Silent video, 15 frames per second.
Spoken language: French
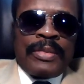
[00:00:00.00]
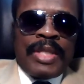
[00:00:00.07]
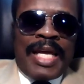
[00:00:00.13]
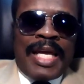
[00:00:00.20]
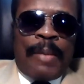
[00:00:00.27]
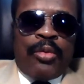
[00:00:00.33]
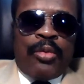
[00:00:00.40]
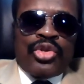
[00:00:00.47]
à
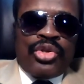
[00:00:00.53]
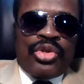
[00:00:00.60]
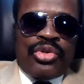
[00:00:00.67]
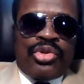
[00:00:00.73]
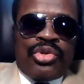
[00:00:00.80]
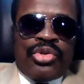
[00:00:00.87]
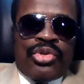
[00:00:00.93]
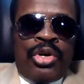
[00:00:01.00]
la
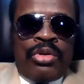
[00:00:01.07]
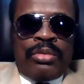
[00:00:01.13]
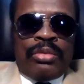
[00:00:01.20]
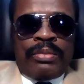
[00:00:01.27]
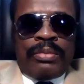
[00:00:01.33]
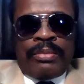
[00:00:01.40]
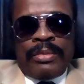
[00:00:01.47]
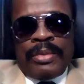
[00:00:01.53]

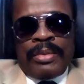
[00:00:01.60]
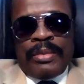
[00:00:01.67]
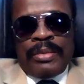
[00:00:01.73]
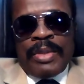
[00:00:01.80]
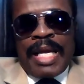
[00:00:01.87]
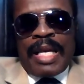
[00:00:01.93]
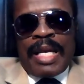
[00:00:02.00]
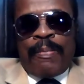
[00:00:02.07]
prostitution
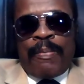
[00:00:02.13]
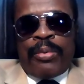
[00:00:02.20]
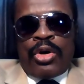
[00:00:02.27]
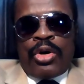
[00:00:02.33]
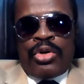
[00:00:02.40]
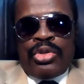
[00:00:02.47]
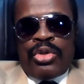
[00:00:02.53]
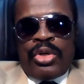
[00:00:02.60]
et à la
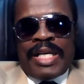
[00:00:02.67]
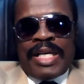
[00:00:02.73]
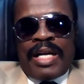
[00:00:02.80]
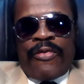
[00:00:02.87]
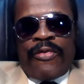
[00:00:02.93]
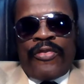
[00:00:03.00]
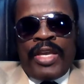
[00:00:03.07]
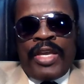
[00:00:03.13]

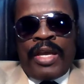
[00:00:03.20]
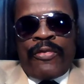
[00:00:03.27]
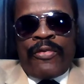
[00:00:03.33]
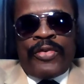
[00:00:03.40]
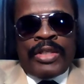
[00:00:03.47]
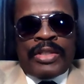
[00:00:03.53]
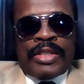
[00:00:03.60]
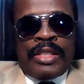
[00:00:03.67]
pornographie
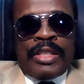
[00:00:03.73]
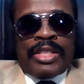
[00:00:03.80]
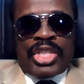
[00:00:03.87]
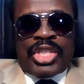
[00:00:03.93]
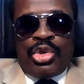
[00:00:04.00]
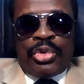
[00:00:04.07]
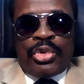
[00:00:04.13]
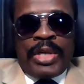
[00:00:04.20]
infantile
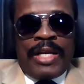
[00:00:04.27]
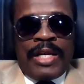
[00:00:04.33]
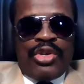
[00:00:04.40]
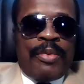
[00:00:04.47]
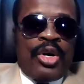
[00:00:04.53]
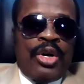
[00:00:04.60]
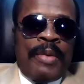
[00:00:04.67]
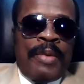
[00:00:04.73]
circulent
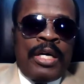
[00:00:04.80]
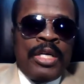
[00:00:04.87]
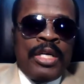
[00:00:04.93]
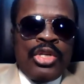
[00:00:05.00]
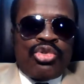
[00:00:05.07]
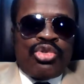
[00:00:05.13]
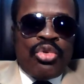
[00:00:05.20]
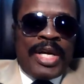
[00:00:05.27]
librement
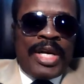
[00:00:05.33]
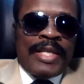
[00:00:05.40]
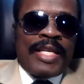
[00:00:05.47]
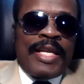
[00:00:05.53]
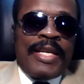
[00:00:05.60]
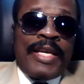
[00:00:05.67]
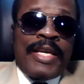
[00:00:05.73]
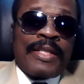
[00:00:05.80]
sur
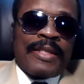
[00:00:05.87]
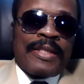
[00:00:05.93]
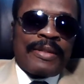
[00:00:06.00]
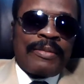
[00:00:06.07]
l'Internet.